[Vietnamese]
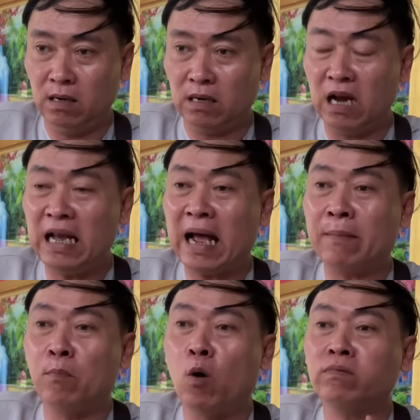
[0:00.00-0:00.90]
để
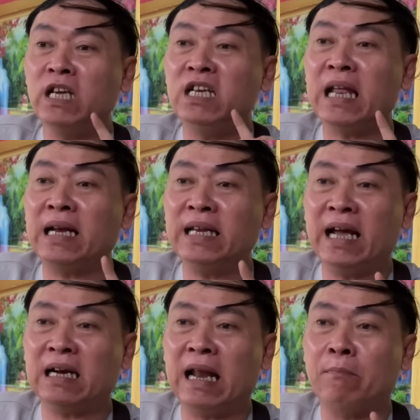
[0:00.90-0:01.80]
làm một vị thánh
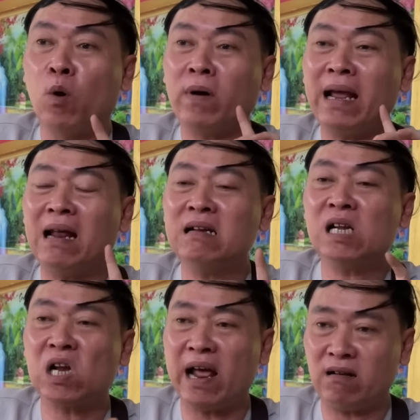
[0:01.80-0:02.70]
nhân làm một cái ánh
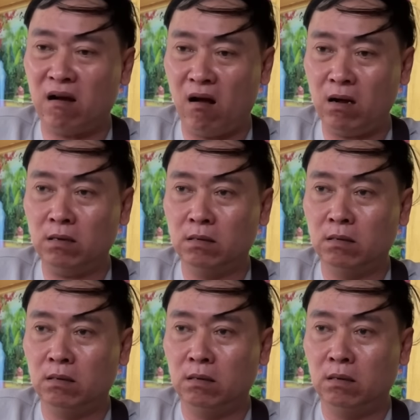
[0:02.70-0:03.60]
sáng đó
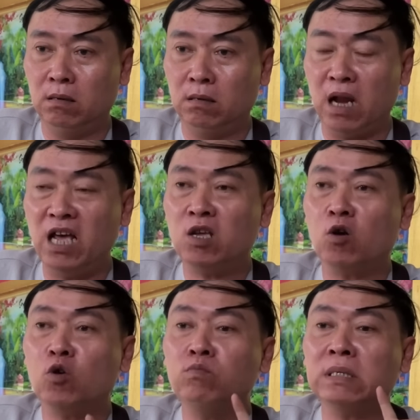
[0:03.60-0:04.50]
để cho
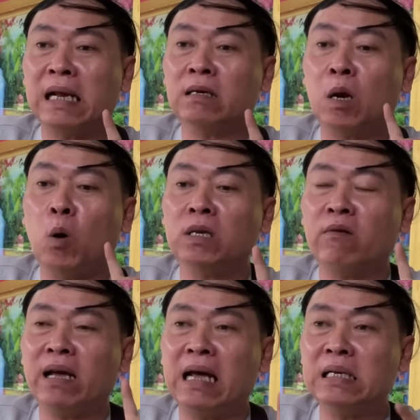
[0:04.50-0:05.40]
chúng sanh coi theo
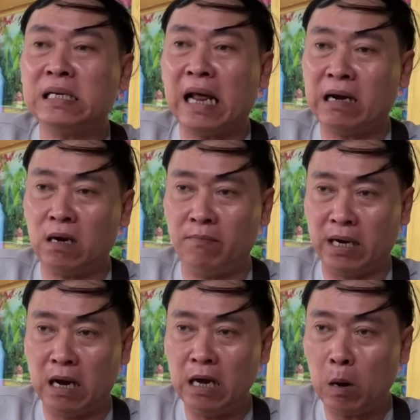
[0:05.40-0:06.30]
cái ánh sáng đó mà
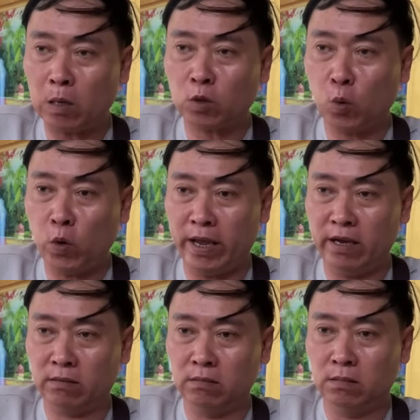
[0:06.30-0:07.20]
để lo tu
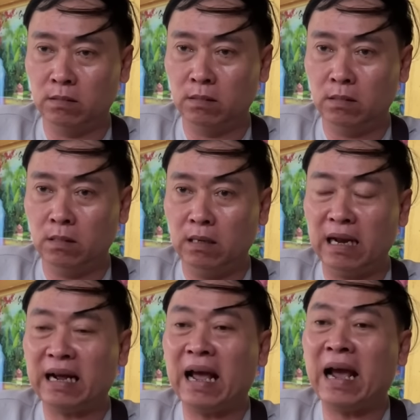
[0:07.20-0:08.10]
hiền
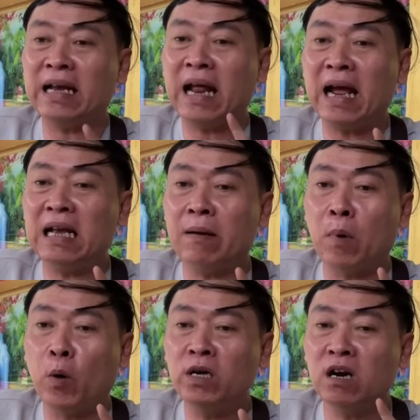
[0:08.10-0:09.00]
là ngày nay là
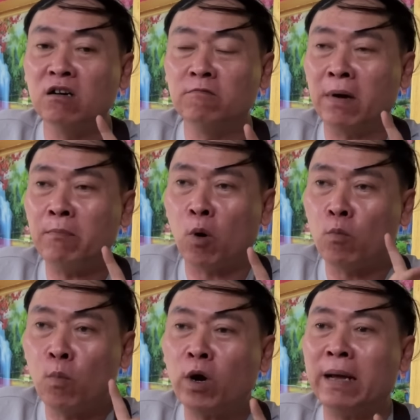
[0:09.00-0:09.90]
mỗi người phải
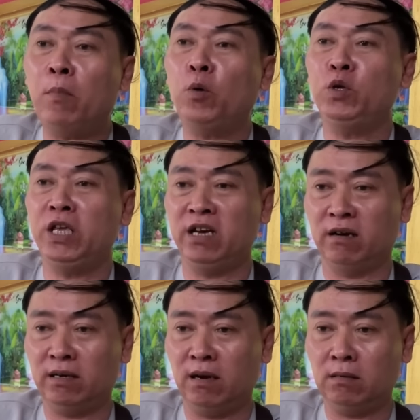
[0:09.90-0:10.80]
một mối cái mối gì
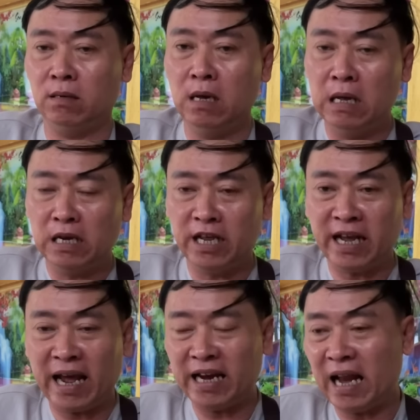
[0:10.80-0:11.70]
hết trơn thì
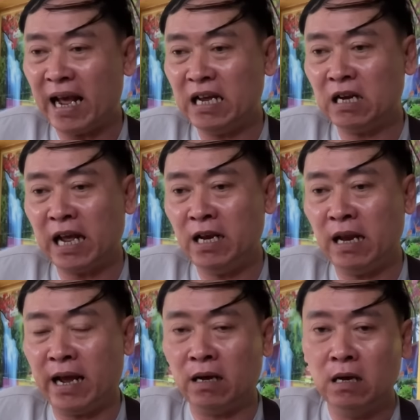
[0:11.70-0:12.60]
ngày nay á thấy nè